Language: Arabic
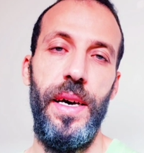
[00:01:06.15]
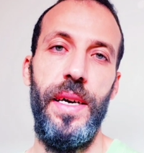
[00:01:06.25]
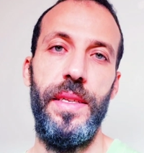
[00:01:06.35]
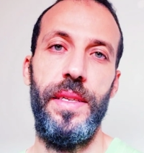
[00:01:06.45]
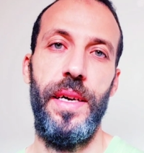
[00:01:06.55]

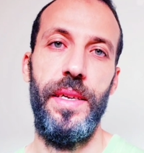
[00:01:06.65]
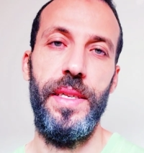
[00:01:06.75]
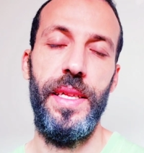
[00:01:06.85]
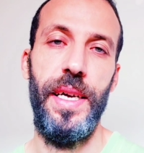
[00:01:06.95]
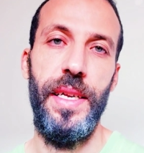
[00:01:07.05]
أنت
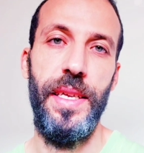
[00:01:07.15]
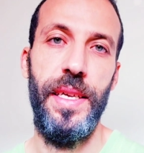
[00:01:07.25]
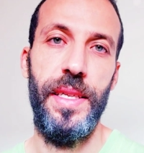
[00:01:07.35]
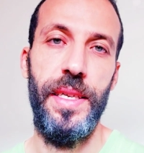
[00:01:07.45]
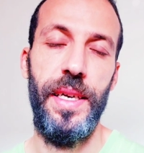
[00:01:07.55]
تضع
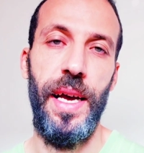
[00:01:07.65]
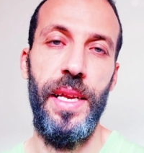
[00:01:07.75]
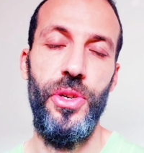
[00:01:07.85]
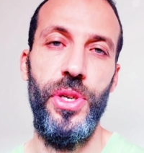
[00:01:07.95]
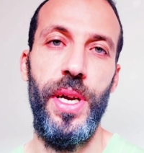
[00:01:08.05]
نيتك
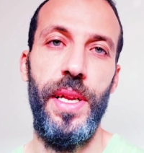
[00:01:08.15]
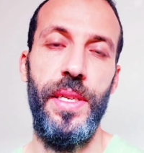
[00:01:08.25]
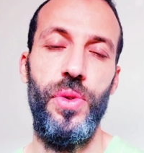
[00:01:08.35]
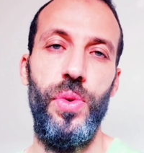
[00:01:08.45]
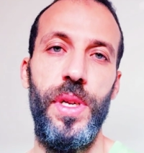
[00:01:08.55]
على الشيء
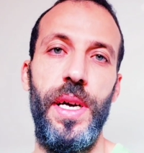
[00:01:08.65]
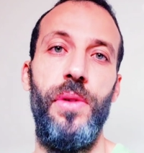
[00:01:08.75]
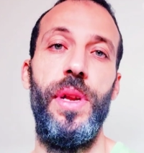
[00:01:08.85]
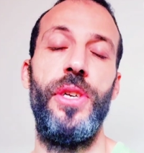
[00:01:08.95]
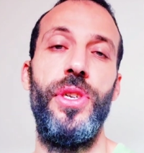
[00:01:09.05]
الذي تريد
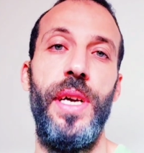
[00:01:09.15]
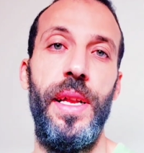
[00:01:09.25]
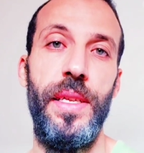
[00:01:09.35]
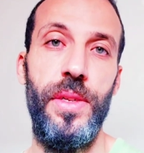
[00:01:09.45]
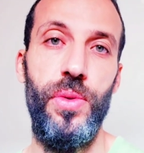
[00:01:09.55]
أو
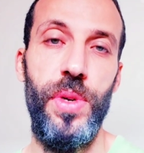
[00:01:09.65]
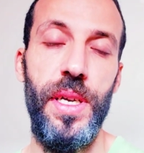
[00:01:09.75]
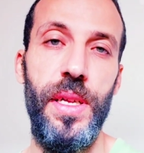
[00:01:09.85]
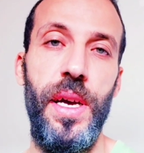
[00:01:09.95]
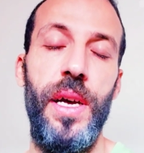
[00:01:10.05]
الأشياء التي
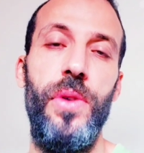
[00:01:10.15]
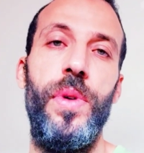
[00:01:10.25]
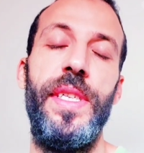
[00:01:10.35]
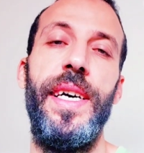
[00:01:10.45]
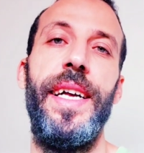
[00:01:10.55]
تريد
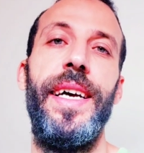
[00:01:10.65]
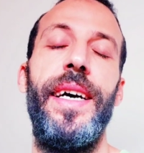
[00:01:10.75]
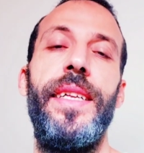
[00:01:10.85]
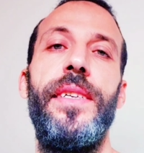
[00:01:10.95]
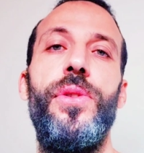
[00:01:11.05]
وتقرأ
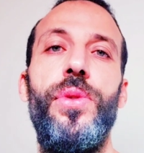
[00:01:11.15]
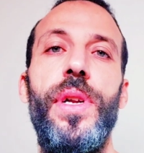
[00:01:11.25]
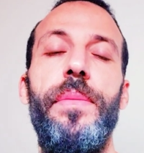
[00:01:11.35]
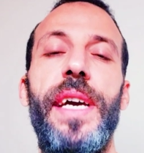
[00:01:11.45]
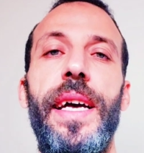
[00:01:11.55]
هذه
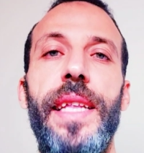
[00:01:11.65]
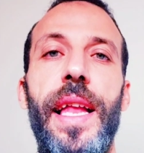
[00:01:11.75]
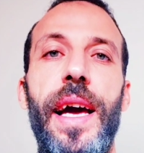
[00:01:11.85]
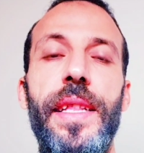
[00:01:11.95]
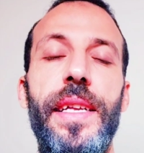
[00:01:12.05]
الصورة بهذا
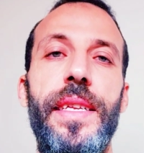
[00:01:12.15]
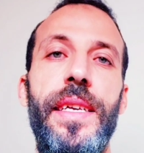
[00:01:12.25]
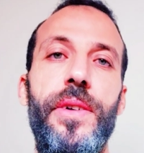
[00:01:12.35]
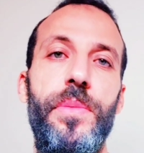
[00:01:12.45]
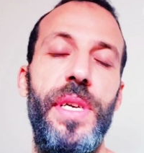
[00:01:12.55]
العدد
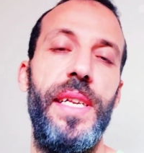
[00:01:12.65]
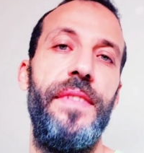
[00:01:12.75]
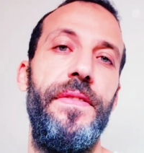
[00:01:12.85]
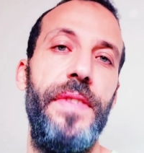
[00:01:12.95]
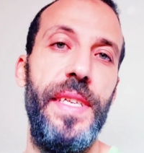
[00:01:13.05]
يوميا
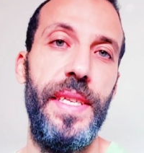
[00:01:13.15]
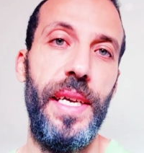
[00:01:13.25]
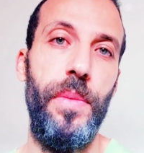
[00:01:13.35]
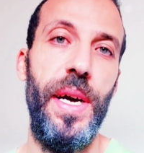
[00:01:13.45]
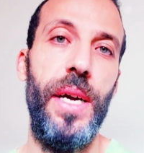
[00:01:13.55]
في
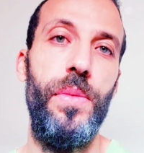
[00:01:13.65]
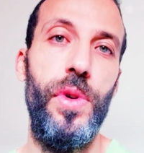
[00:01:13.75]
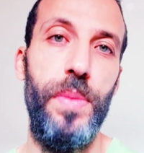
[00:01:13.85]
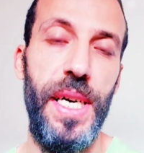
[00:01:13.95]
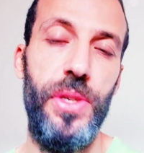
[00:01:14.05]
الصباح
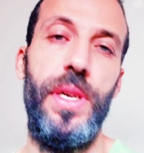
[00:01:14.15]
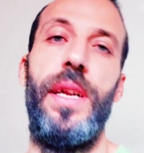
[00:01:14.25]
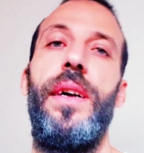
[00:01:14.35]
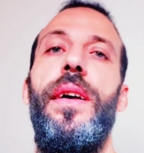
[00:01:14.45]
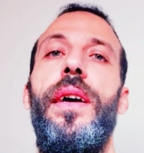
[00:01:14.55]

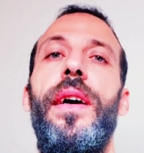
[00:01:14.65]
مباشرة